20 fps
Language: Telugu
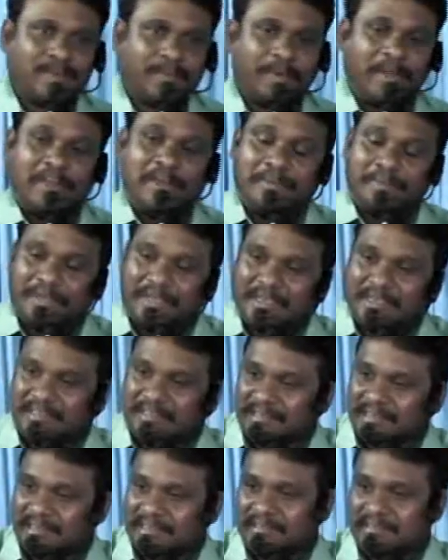పళ్ళు
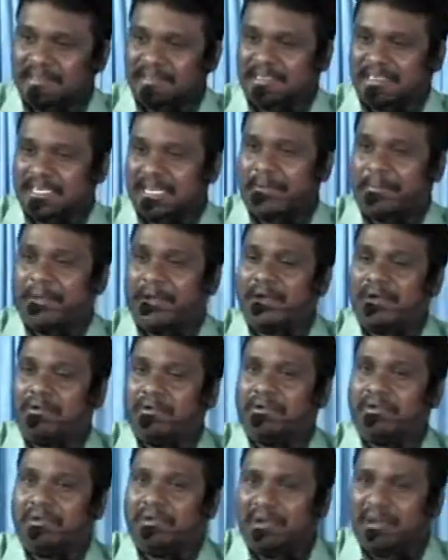బిగించేసి
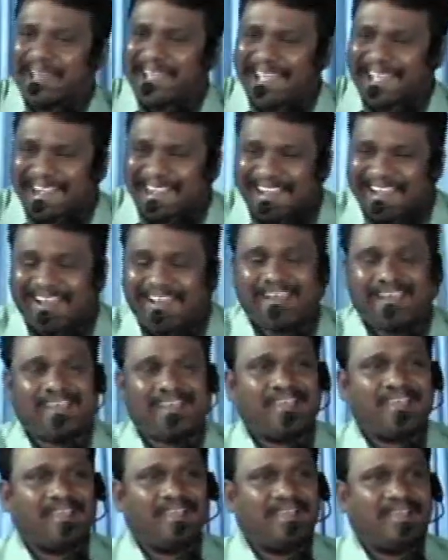క్షమాగుణం లేక
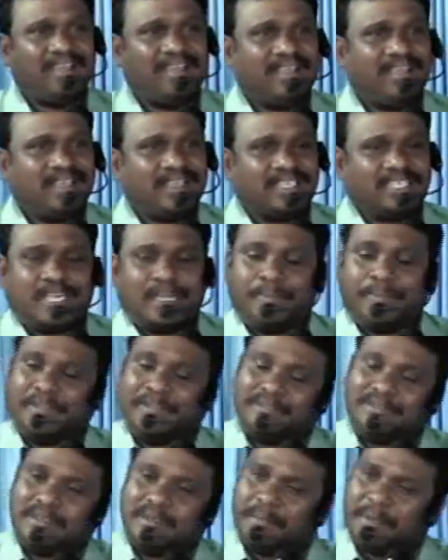
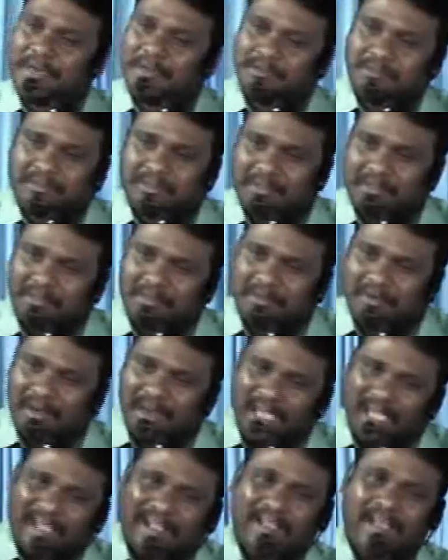క్షమించే మనస్తత్వం
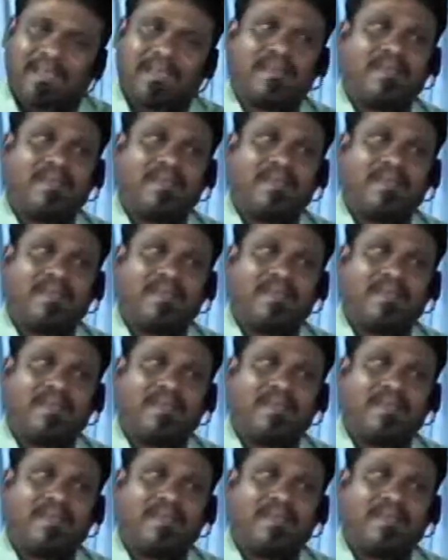లేక